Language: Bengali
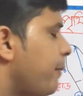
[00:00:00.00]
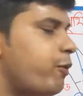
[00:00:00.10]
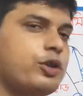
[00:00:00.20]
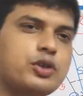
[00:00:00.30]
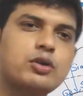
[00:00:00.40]
হয়
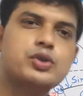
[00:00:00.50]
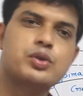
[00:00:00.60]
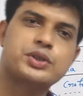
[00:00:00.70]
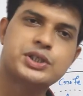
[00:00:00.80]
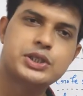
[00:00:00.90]
পরিচলন
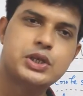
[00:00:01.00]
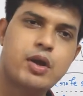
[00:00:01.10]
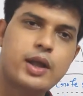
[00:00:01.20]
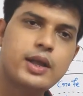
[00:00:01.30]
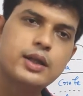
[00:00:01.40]
স্রোত সৃষ্টি
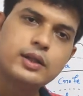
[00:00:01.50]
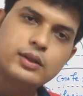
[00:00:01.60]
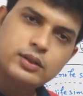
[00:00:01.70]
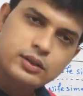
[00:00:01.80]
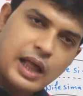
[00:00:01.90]
হয়
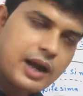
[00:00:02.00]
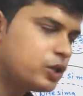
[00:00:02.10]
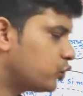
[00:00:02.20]
তার